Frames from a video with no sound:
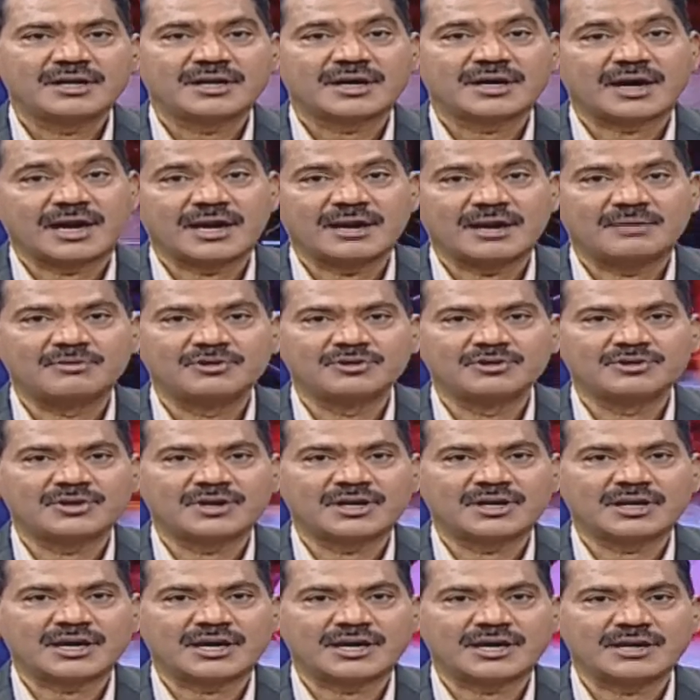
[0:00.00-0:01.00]
కళ్ళ
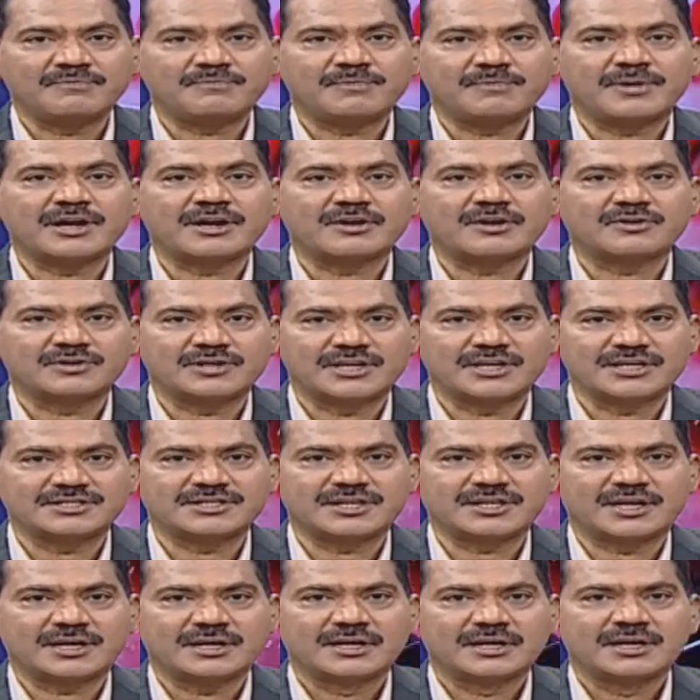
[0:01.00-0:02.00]
ముందున్న ఖరీఫ్ పంటను
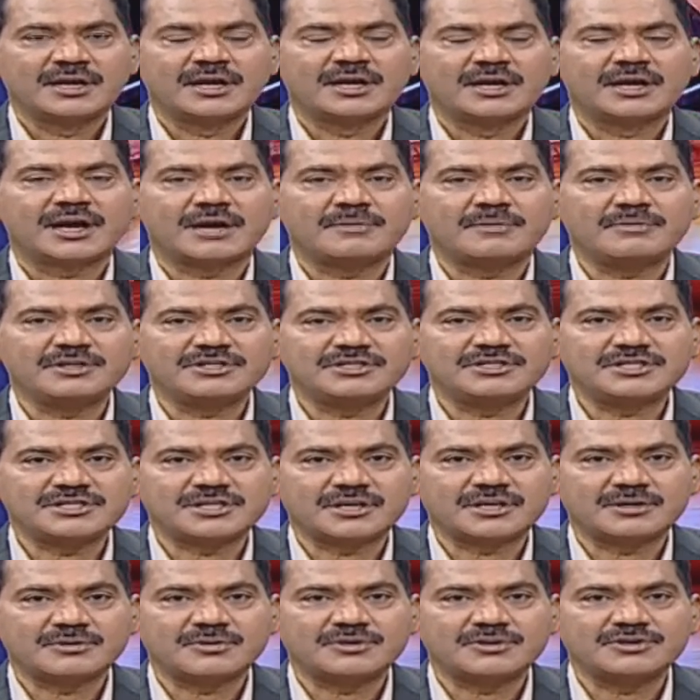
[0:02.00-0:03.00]
వదిలేసి రబీ
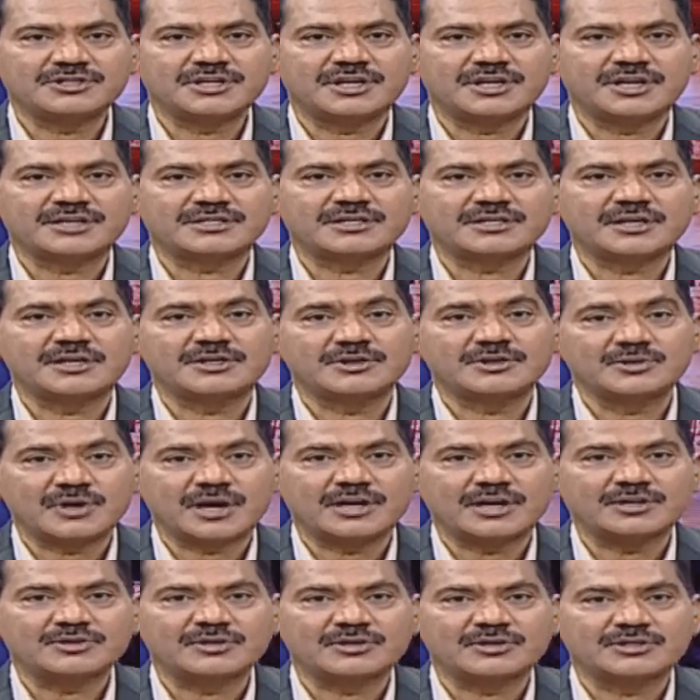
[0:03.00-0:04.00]
సీజన్ గురించి నేతలు ఎందుకు
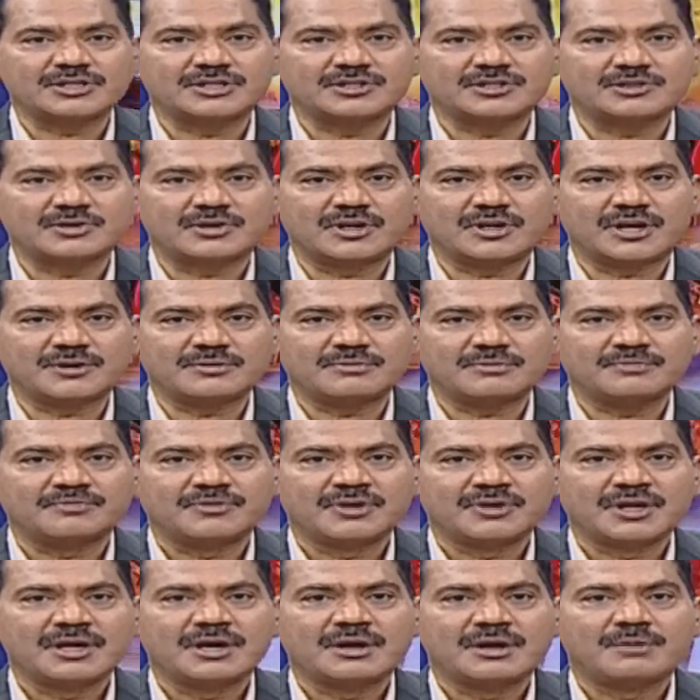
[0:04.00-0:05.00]
ఆందోళన చెందుతున్నారు
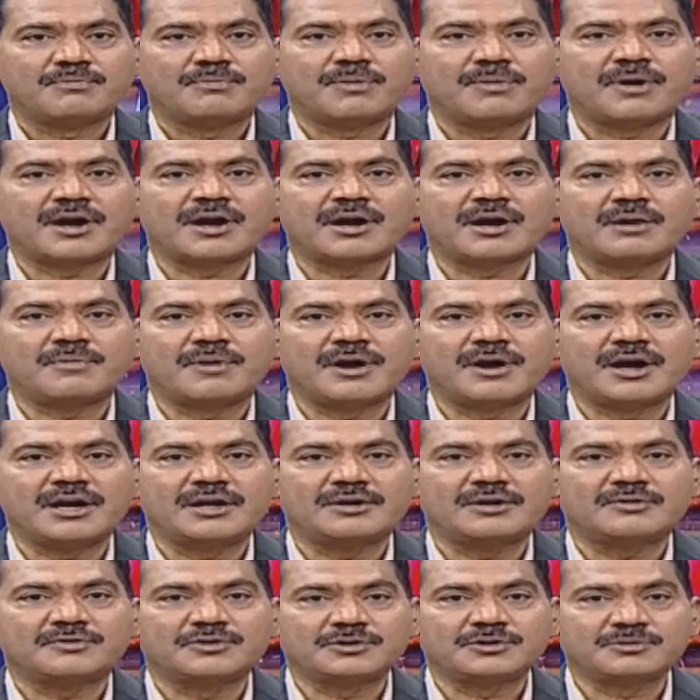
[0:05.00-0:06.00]

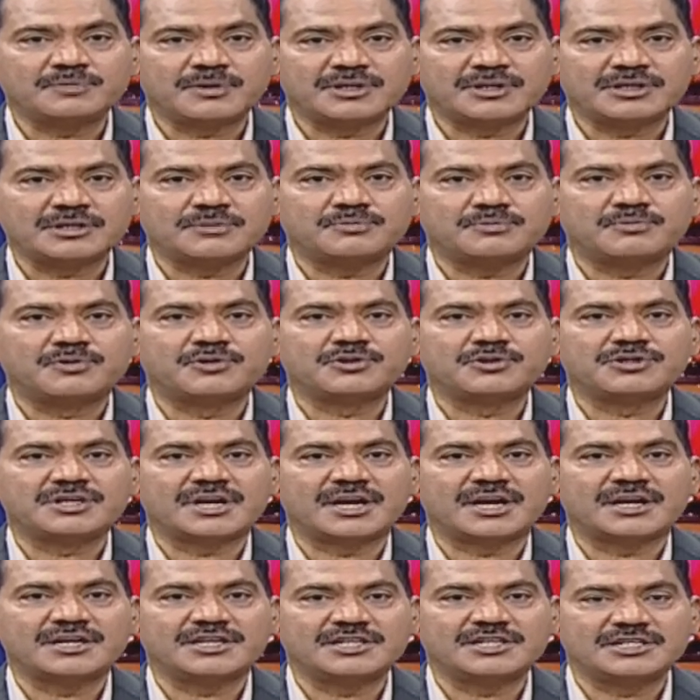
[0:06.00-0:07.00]
పారాబాయిల్డ్ ఉత్పత్తి
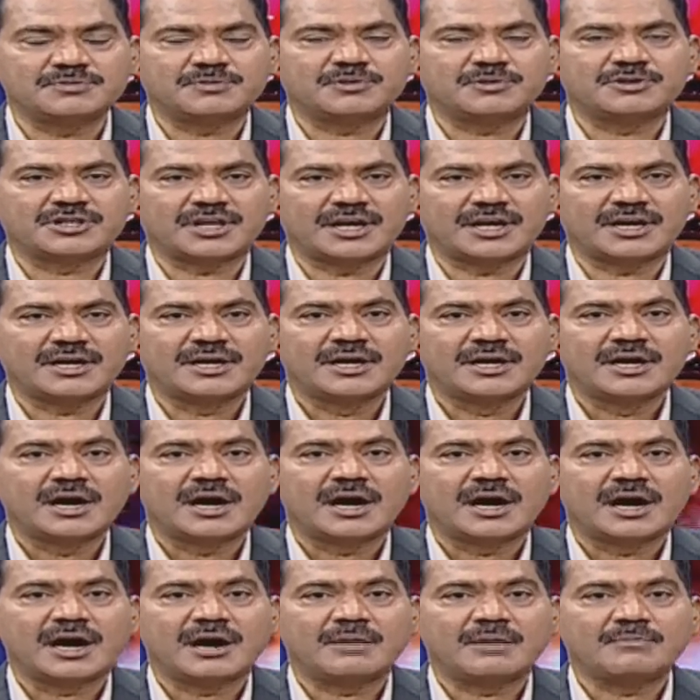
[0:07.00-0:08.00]
పూర్తిగా నిలిచిపోతే
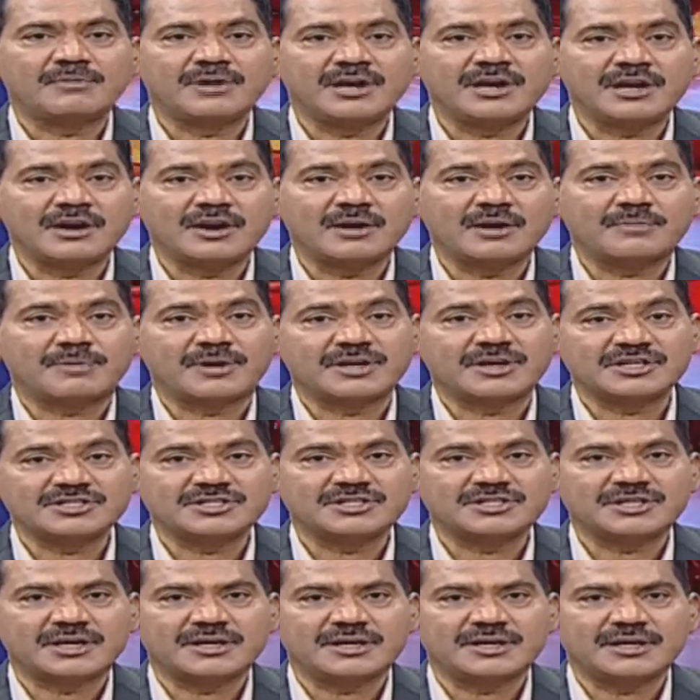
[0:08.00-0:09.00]
ఆ మిల్లుల
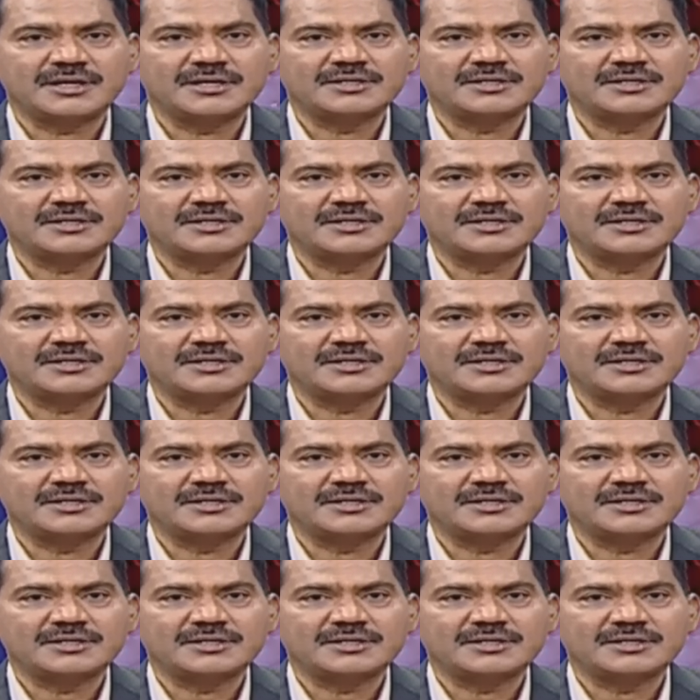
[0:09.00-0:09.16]
పరిస్థితి ఏంటి